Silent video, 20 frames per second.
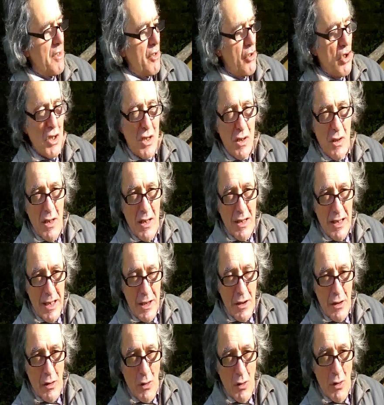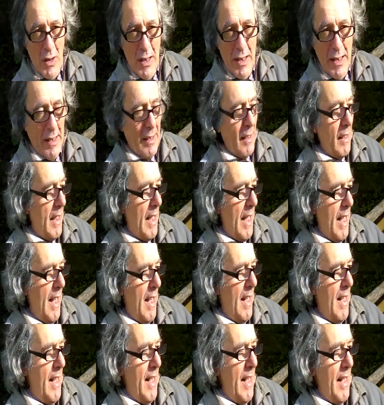l'esercizio del credito e
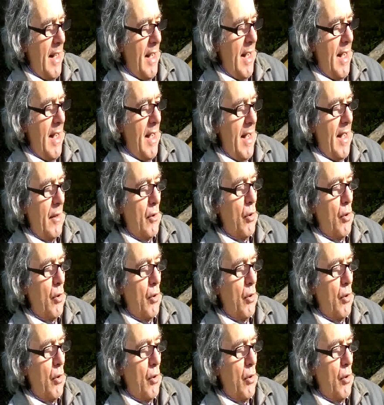a,